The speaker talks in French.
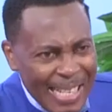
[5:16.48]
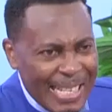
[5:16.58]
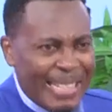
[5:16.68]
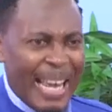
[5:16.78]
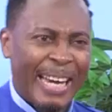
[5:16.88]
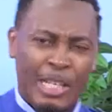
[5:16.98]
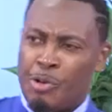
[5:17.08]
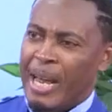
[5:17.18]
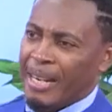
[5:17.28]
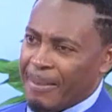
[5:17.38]
à certains
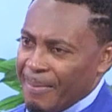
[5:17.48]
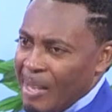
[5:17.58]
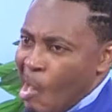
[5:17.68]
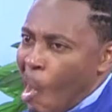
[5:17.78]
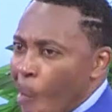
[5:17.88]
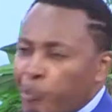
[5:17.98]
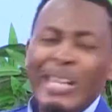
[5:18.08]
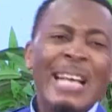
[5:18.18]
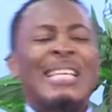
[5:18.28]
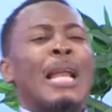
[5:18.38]
rituels. On vous
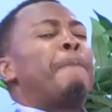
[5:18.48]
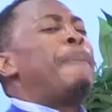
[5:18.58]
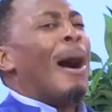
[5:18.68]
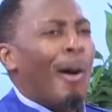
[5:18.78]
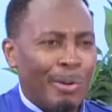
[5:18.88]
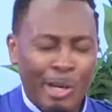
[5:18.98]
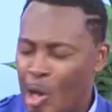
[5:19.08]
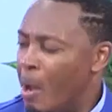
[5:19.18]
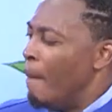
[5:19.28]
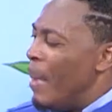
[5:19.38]
dit c'est la parole de
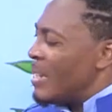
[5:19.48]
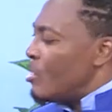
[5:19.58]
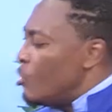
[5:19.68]
Dieu. Mais